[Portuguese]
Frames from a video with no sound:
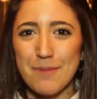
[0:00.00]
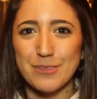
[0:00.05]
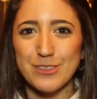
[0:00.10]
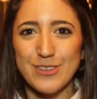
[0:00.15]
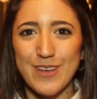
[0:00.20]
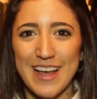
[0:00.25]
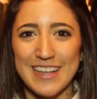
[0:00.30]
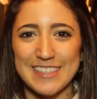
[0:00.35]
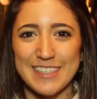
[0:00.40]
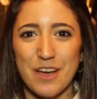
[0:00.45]
quis
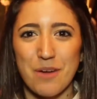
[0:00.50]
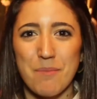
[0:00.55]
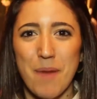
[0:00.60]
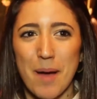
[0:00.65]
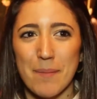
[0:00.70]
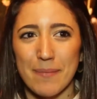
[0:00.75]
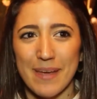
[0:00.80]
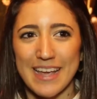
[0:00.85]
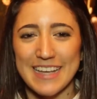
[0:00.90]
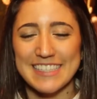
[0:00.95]
fazer
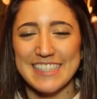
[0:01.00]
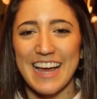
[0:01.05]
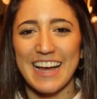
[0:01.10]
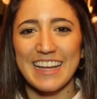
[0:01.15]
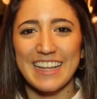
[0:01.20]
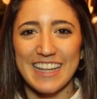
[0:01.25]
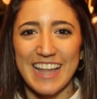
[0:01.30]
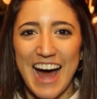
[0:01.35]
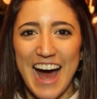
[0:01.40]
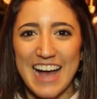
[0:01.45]
uma mesa
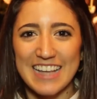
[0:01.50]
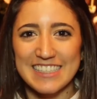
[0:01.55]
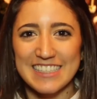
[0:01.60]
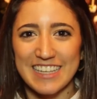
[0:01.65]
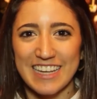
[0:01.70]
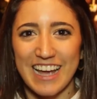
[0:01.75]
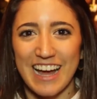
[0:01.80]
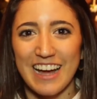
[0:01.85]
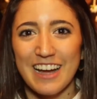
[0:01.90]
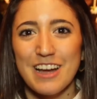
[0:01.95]

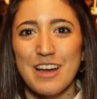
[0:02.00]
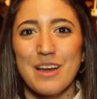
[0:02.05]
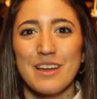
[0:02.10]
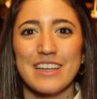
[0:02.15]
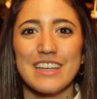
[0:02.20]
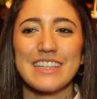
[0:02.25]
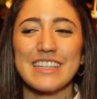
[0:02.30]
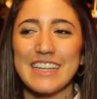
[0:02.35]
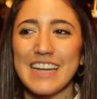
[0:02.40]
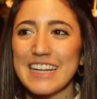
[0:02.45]
clássica
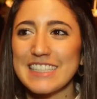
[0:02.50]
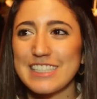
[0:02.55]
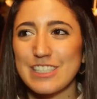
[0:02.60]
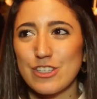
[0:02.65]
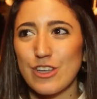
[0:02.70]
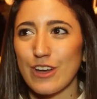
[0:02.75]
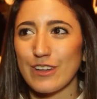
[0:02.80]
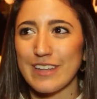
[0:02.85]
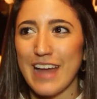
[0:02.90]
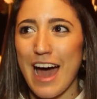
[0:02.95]
e
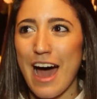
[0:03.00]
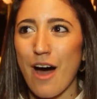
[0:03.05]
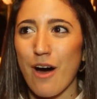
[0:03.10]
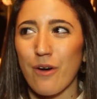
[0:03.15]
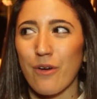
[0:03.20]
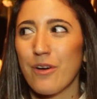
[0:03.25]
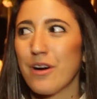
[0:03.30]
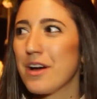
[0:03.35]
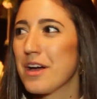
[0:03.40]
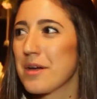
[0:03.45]

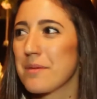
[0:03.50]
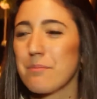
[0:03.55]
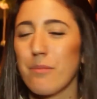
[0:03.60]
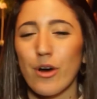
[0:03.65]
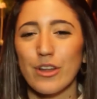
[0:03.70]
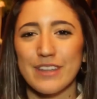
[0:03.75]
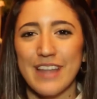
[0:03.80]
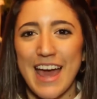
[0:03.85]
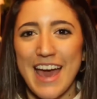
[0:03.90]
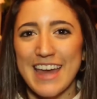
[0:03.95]
tradicional,
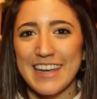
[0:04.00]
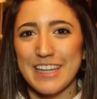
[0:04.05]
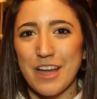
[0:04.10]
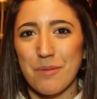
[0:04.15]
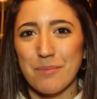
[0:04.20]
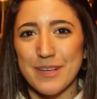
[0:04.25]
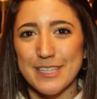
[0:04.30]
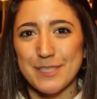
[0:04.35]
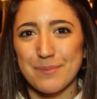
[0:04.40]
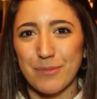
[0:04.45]
moderna ao
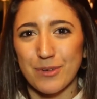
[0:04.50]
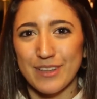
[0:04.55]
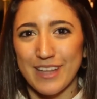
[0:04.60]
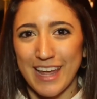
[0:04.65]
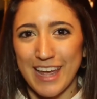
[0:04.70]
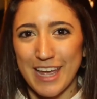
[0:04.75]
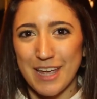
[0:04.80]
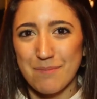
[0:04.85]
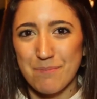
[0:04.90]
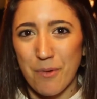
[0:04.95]
mesmo
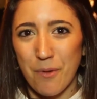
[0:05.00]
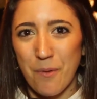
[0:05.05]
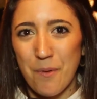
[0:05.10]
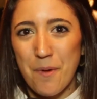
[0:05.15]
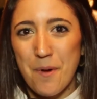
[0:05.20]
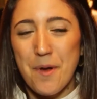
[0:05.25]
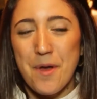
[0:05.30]
tempo,